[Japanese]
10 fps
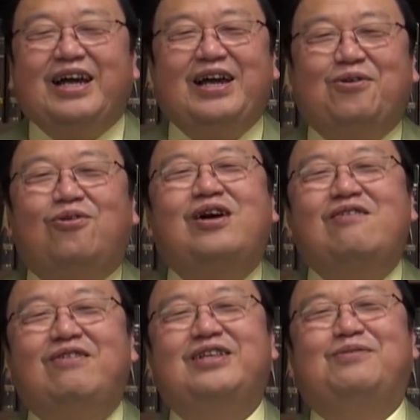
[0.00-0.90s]
えー、後
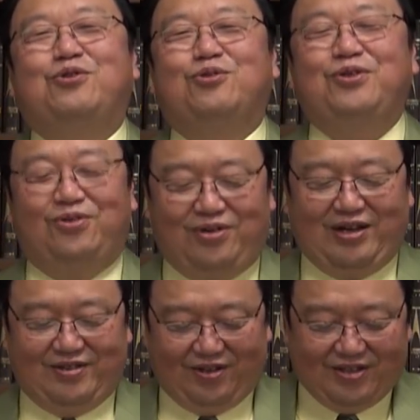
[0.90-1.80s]
半はですね、もっと見どこ
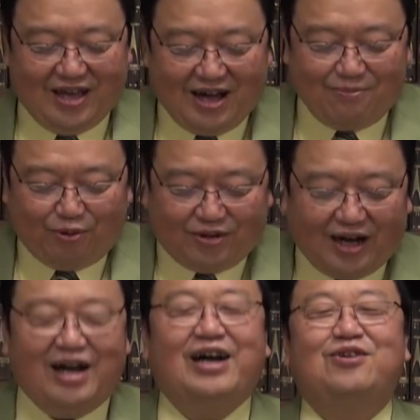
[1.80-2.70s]
ろなんですけど、前半
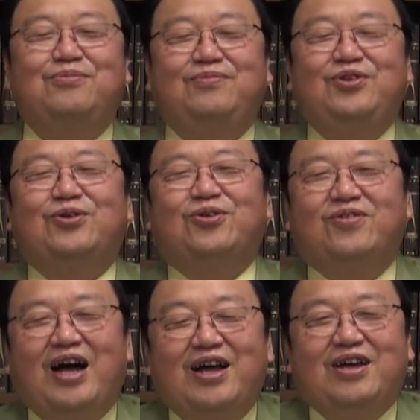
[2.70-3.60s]
僕が考える見どこ
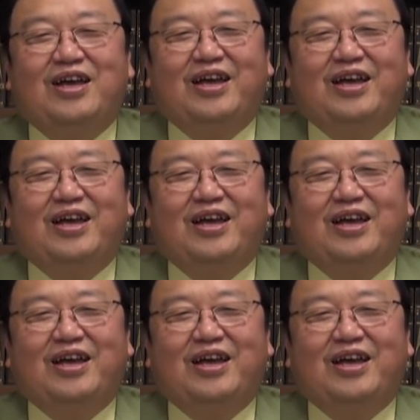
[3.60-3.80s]
ろは、